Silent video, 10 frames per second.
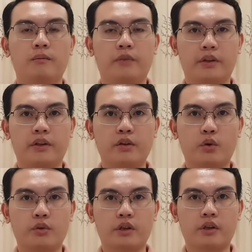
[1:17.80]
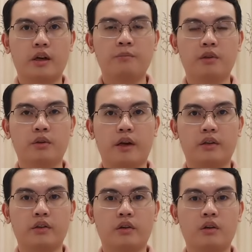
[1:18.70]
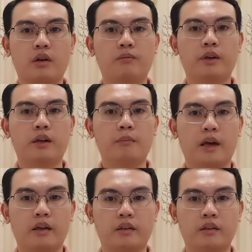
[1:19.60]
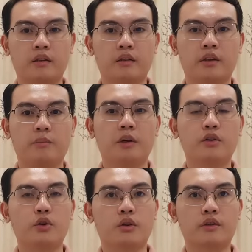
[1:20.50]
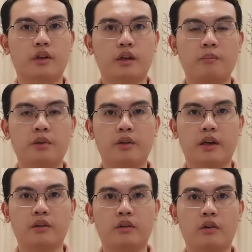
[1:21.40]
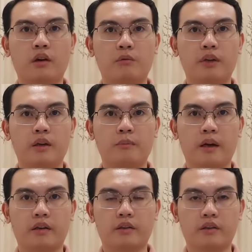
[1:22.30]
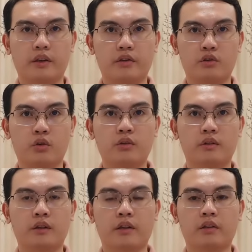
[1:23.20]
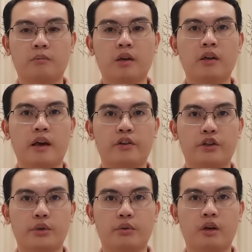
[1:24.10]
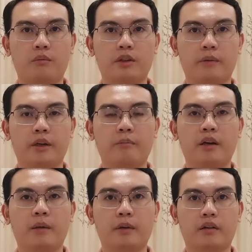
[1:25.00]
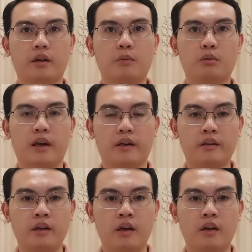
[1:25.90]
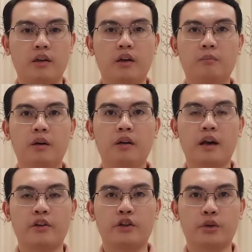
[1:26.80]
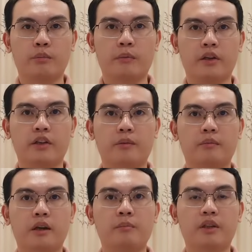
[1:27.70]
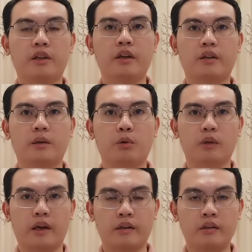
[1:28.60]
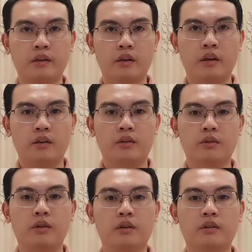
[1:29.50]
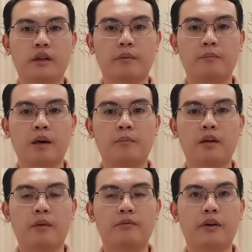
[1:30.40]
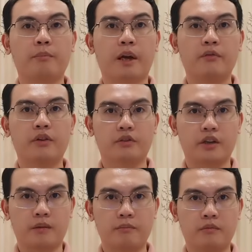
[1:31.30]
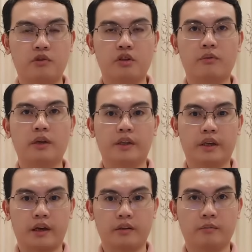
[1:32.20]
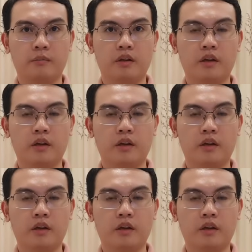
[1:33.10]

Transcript: Về chế độ trợ cấp ưu đãi người có công với các bạn, thì mức chuẩn trợ cấp ưu đãi người có công với các bạn được đề xuất tăng từ mức 2 triệu 055.000 đồng một tháng lên mức 2 triệu 789.000 đồng một tháng, tương đương tăng 35,7% so với hiện hành